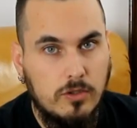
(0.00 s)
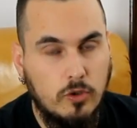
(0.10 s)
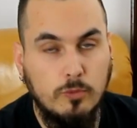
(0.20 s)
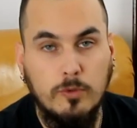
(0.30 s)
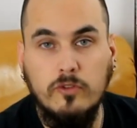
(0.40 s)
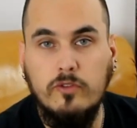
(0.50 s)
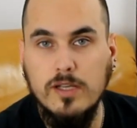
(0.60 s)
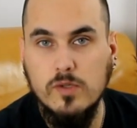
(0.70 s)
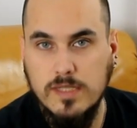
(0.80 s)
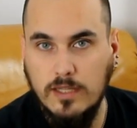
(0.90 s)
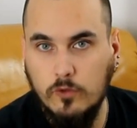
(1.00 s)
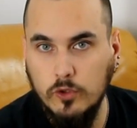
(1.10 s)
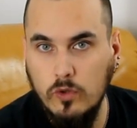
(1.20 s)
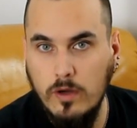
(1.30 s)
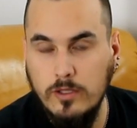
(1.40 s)
que nous pouvons voir sur cette
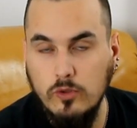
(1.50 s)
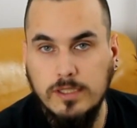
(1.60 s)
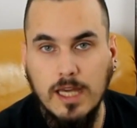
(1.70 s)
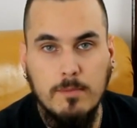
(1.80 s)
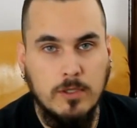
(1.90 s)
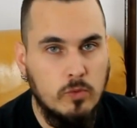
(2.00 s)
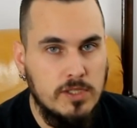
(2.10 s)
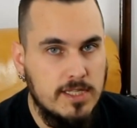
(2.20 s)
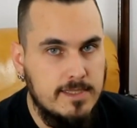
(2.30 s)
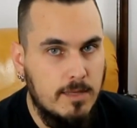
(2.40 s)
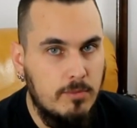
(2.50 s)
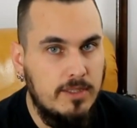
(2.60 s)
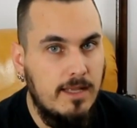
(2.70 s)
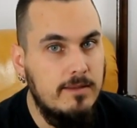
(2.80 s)
photo avec une carabine Winchester modèle